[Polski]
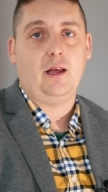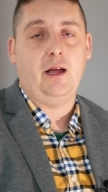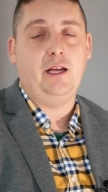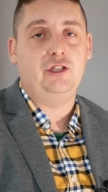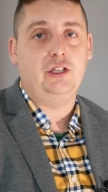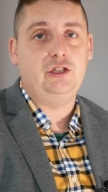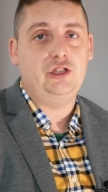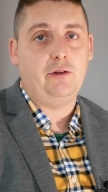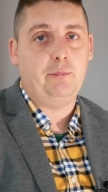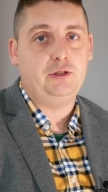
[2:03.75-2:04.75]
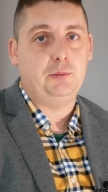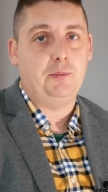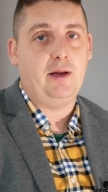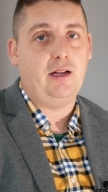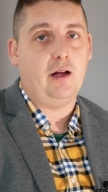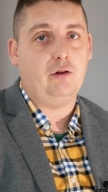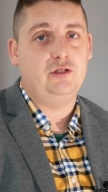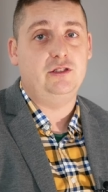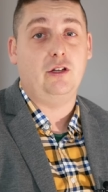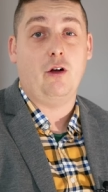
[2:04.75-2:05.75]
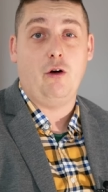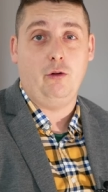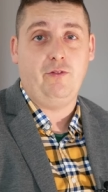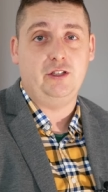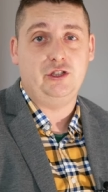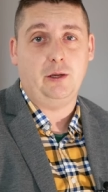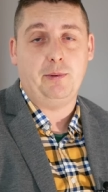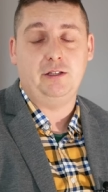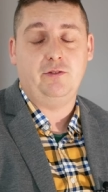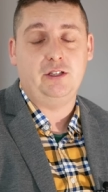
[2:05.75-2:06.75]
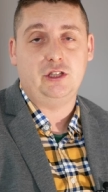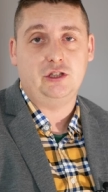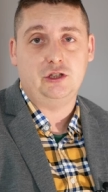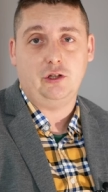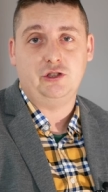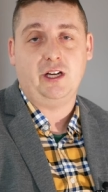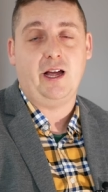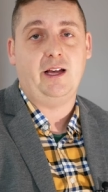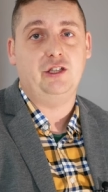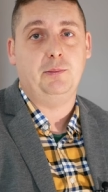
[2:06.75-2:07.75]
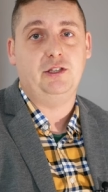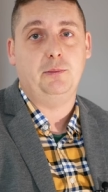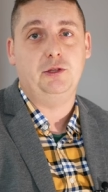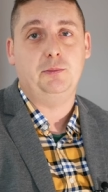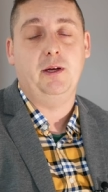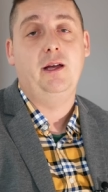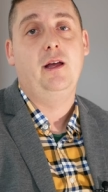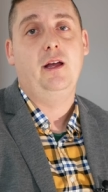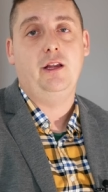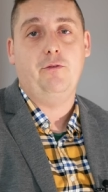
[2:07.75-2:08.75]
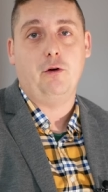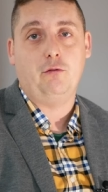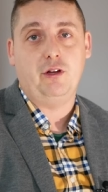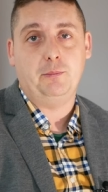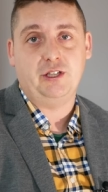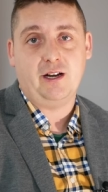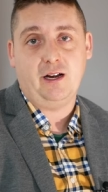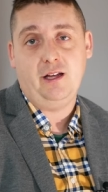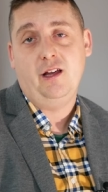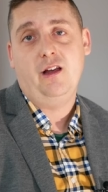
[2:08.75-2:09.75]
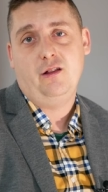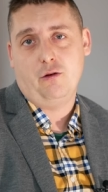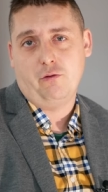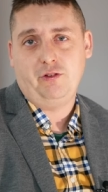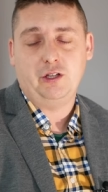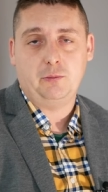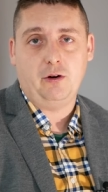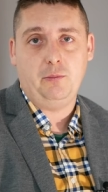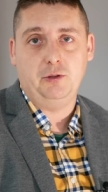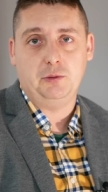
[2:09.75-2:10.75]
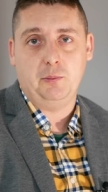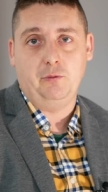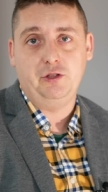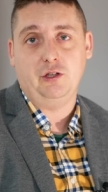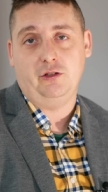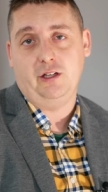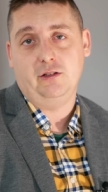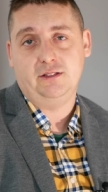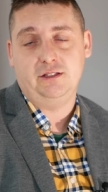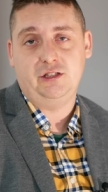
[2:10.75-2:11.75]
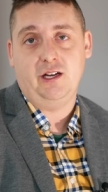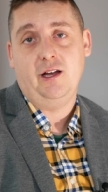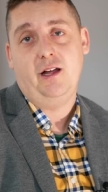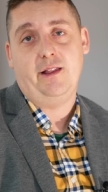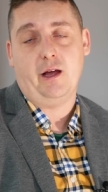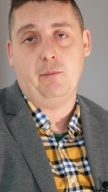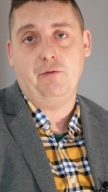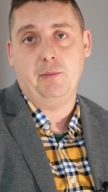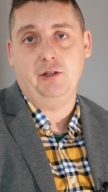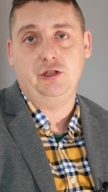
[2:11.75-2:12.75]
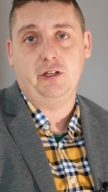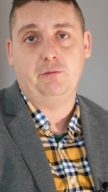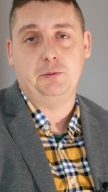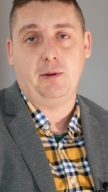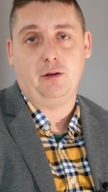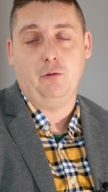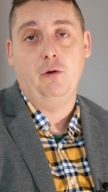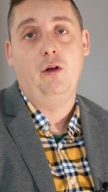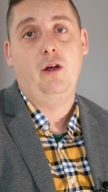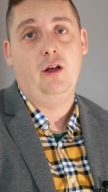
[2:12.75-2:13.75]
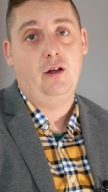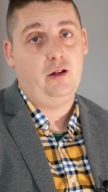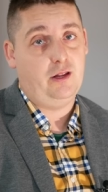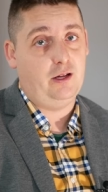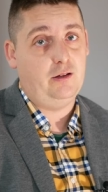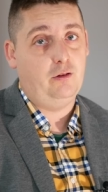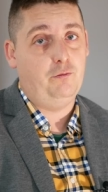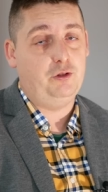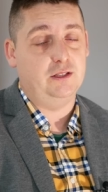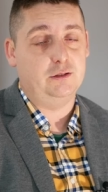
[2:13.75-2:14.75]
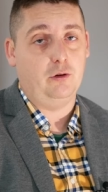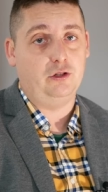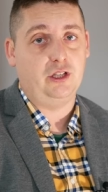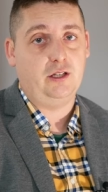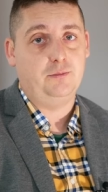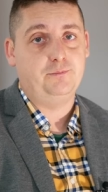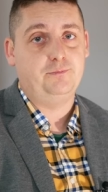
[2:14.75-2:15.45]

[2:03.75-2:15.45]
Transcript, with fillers: A jeżeli dzisiaj byśmy mieli na koncie około 25-26 oczek, a jakieś mecze byśmy niefortunnie przegrali, to również moglibyśmy mówić o niedosycie, tak jak mówimy dzisiaj w przypadku tych 20 oczek.